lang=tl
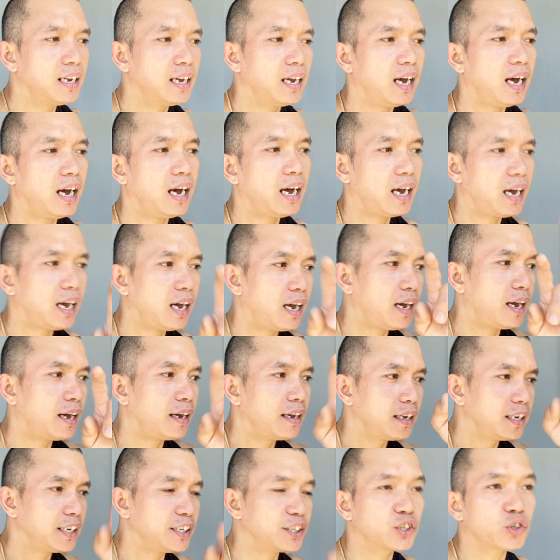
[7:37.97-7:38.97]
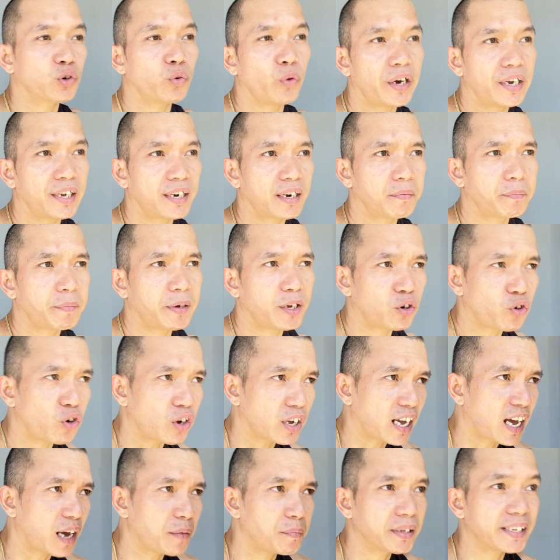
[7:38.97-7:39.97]
uh, square, pero ang
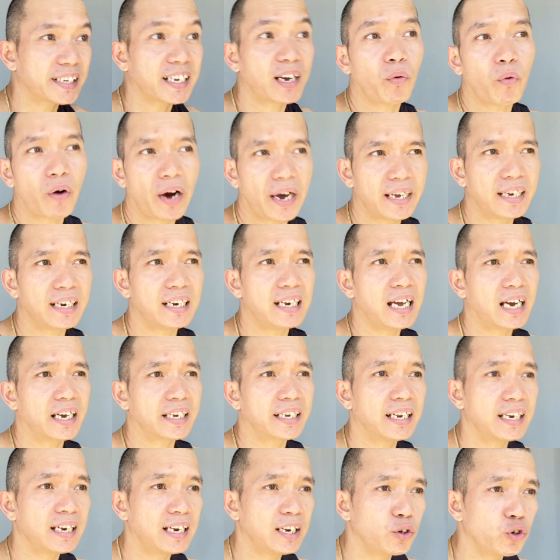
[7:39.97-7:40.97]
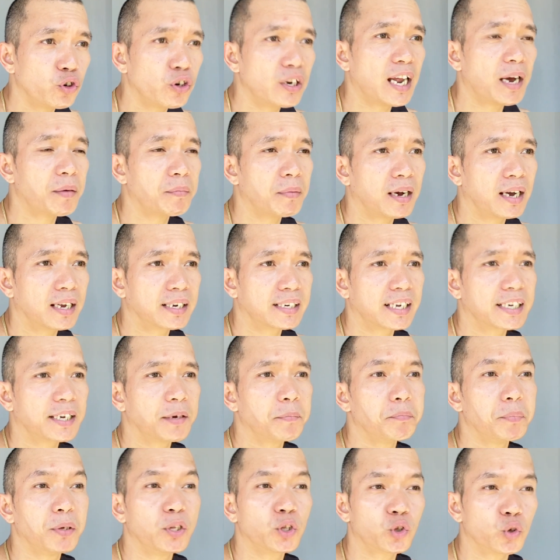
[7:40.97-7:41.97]
gamit kawayan lang. Yan, yun lamang ang
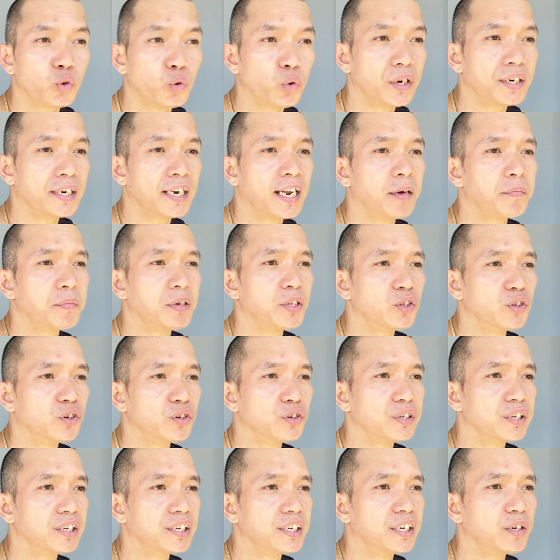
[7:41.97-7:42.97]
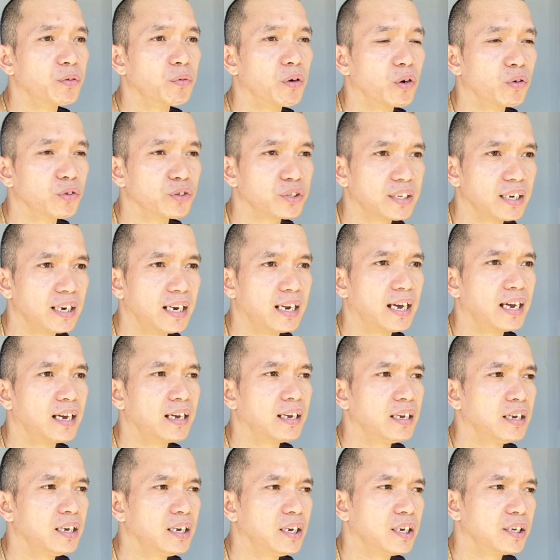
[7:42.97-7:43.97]
naging pintuan namin noon, hiniwa ko sila
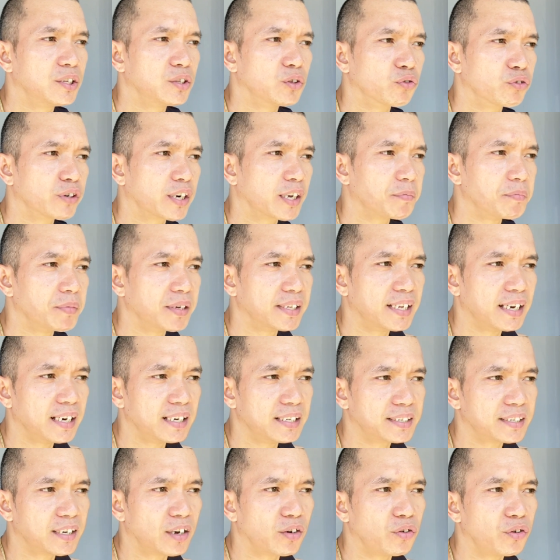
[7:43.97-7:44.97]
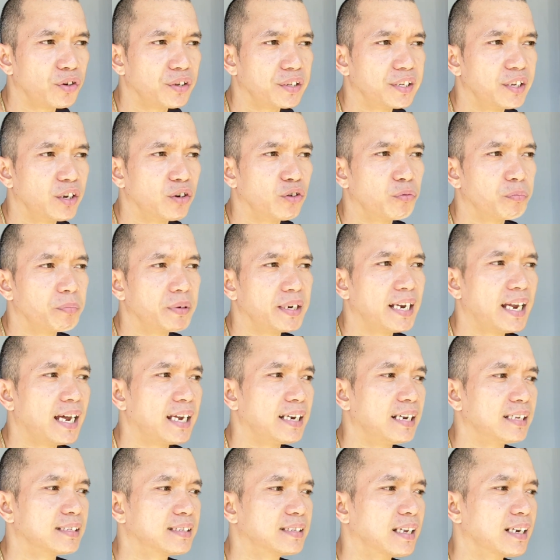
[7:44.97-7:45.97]
ako, nag-medalist ako, hindi ako
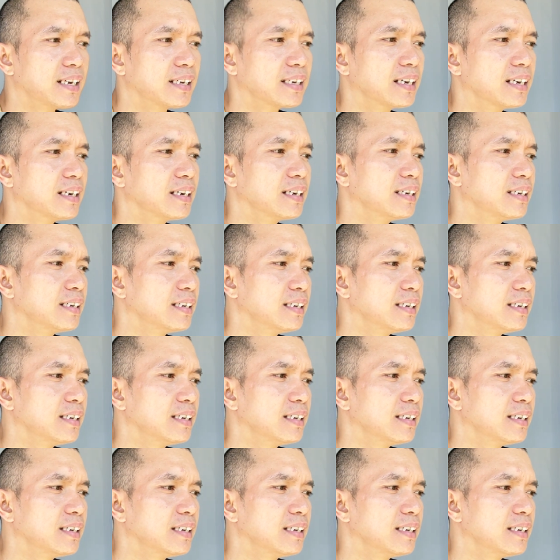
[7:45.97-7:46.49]
pinalad talagang